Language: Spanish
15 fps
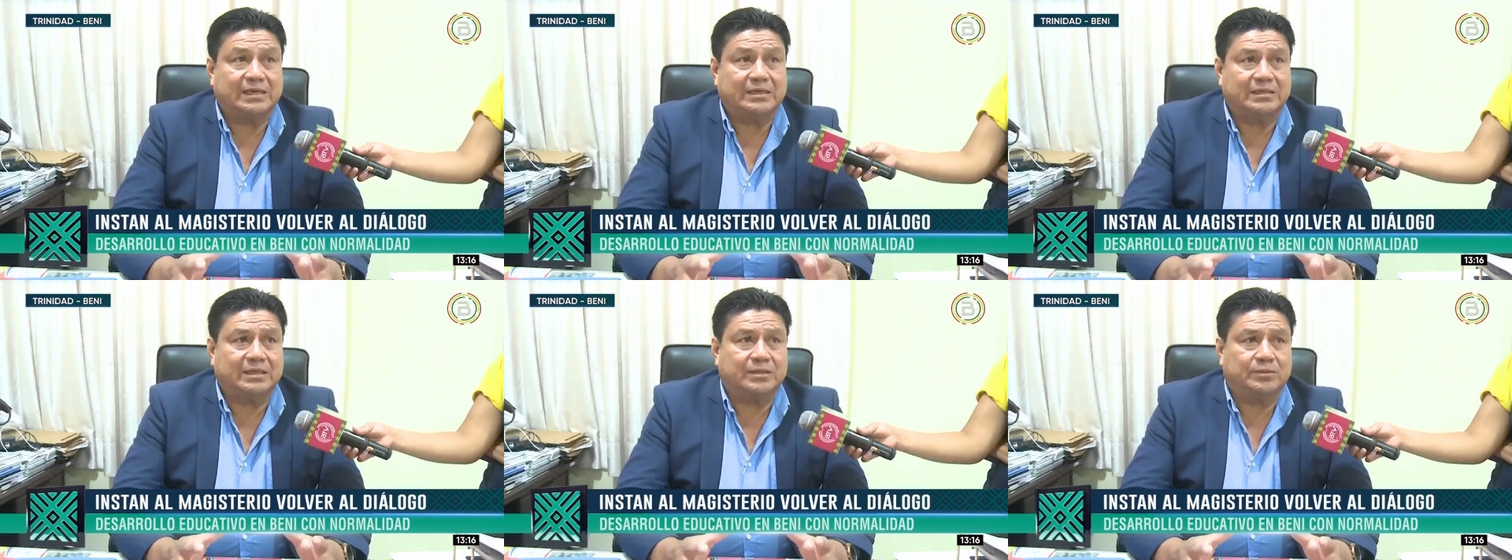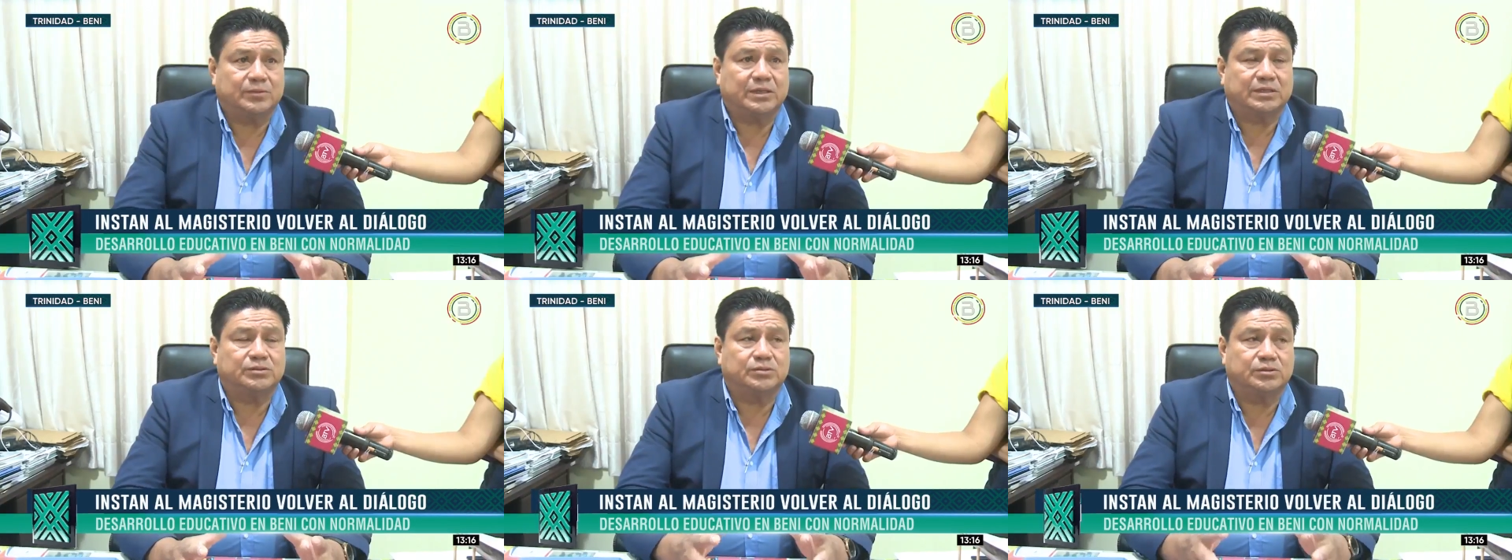calidad de
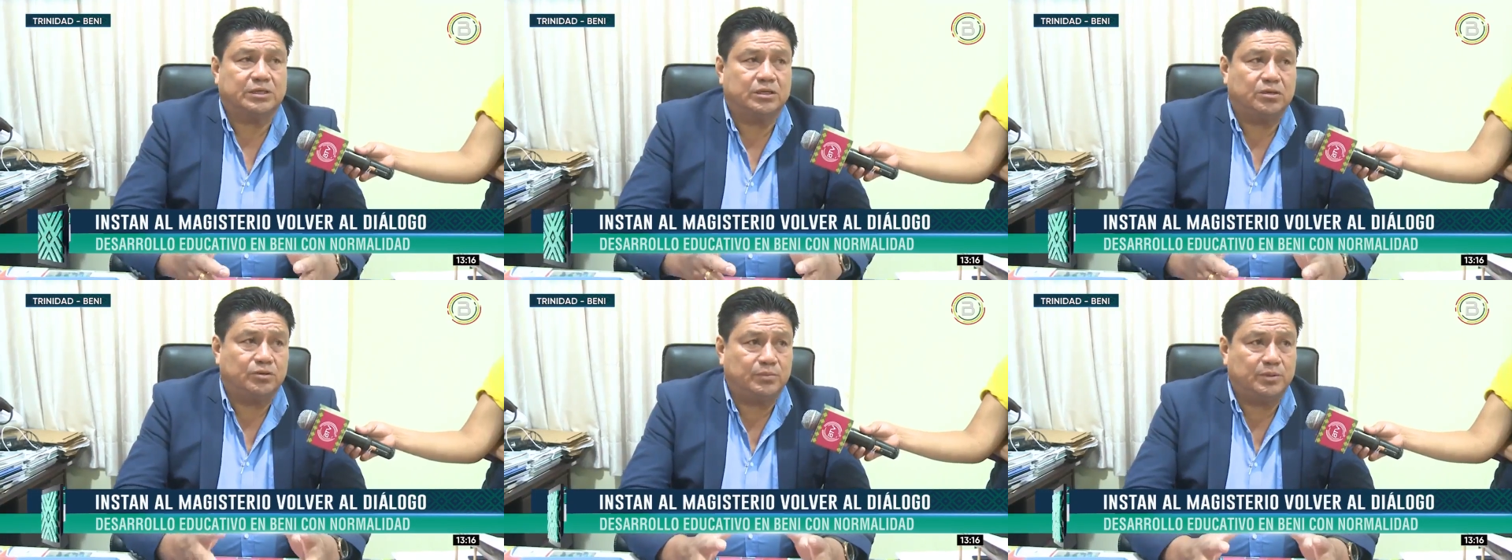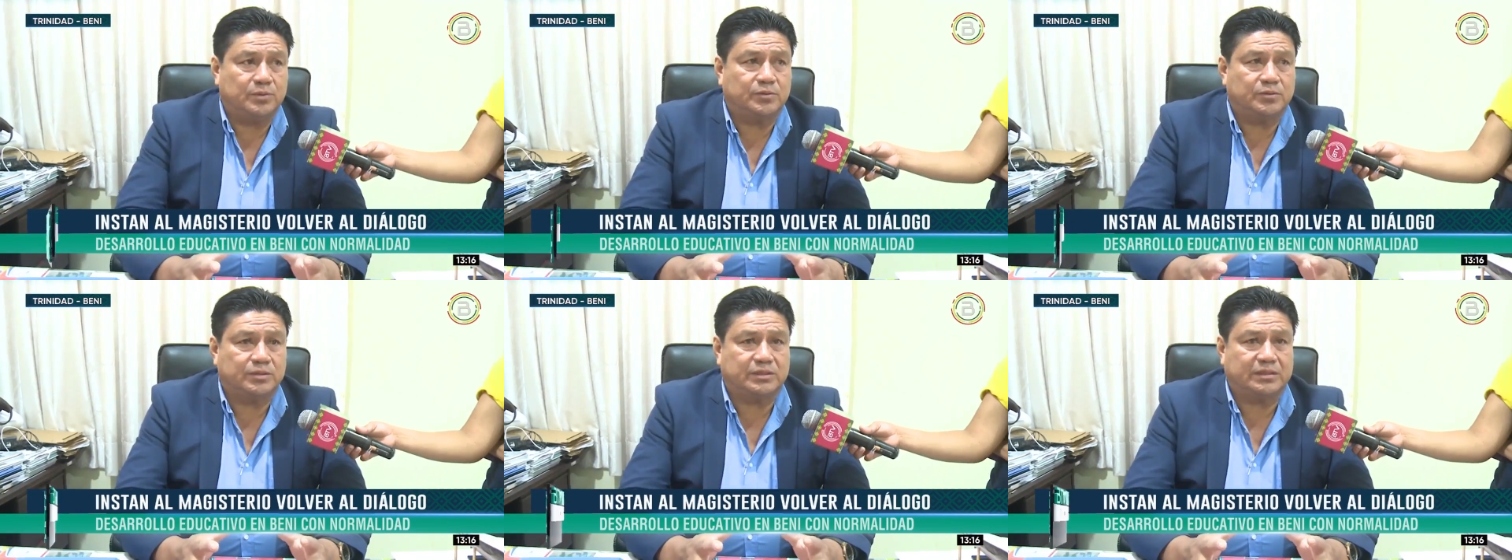educación que ellos
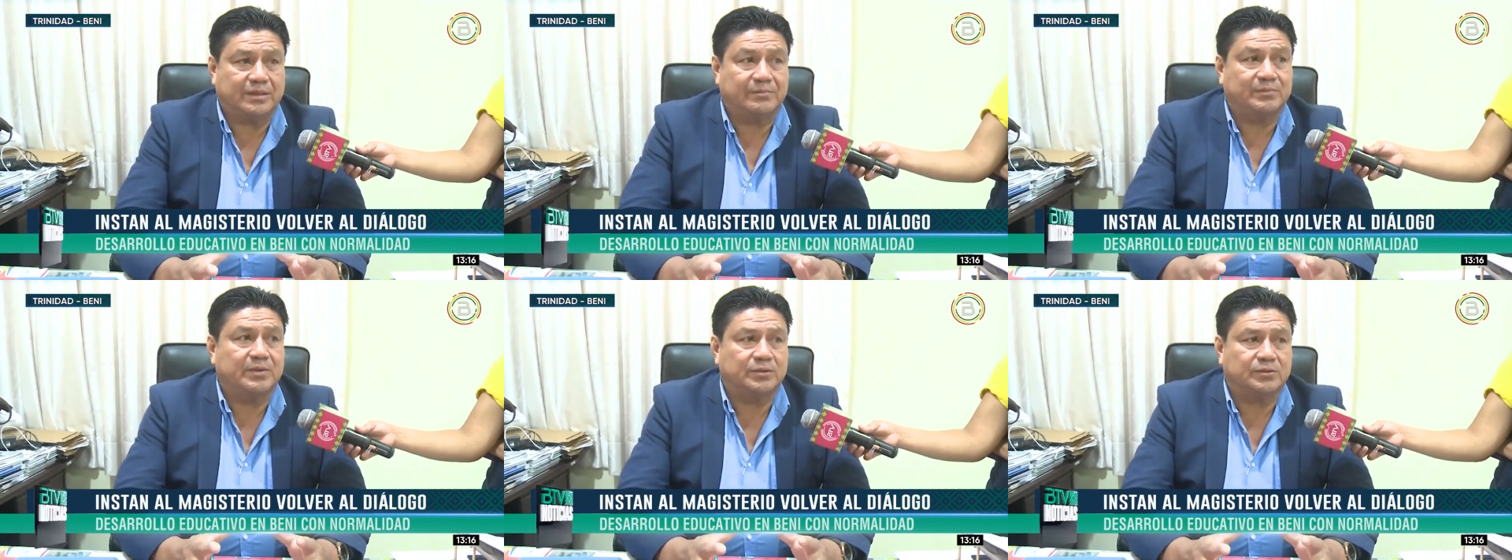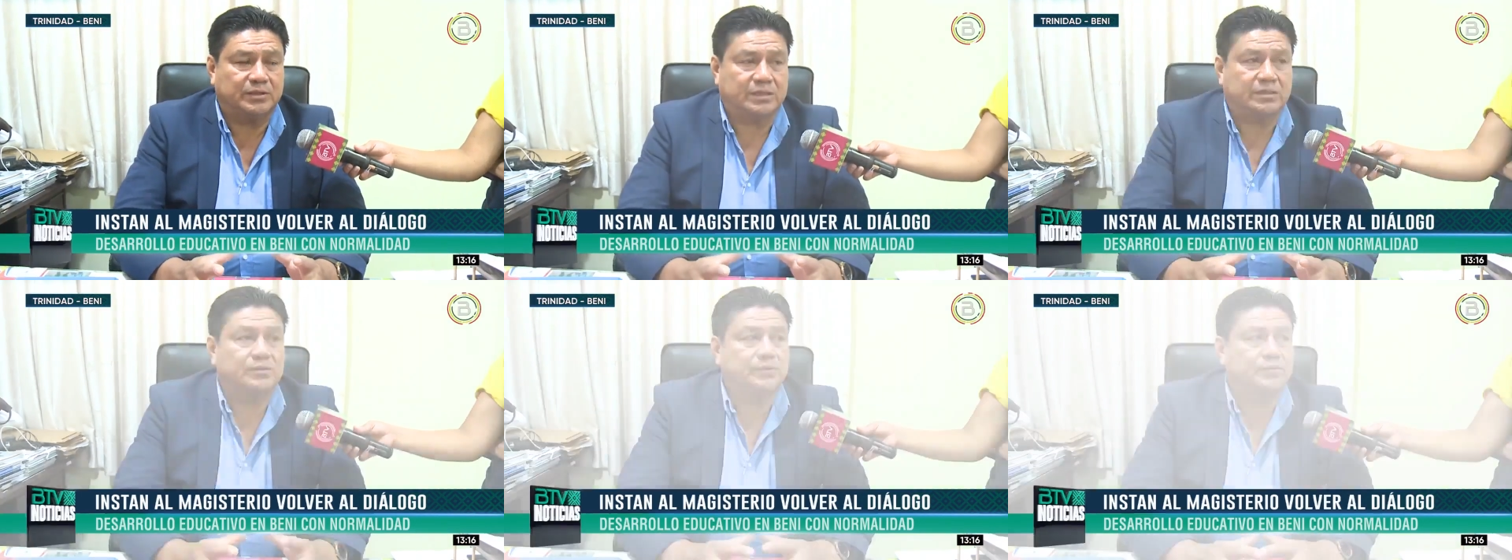mismos están
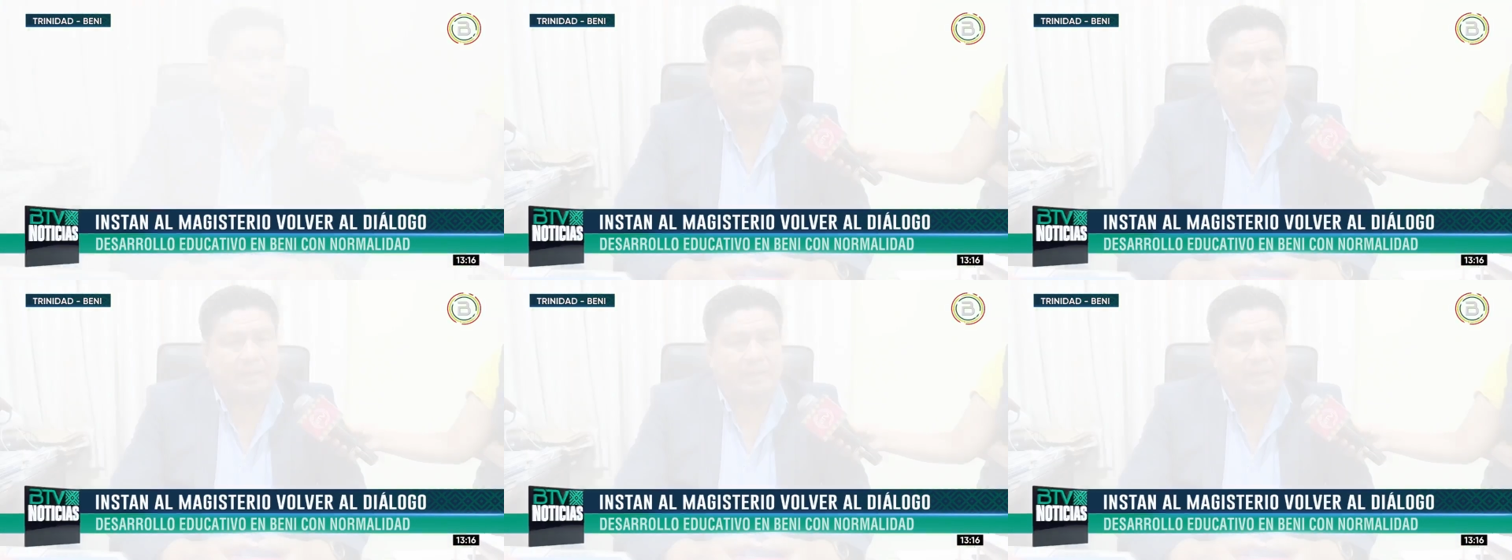pregonando.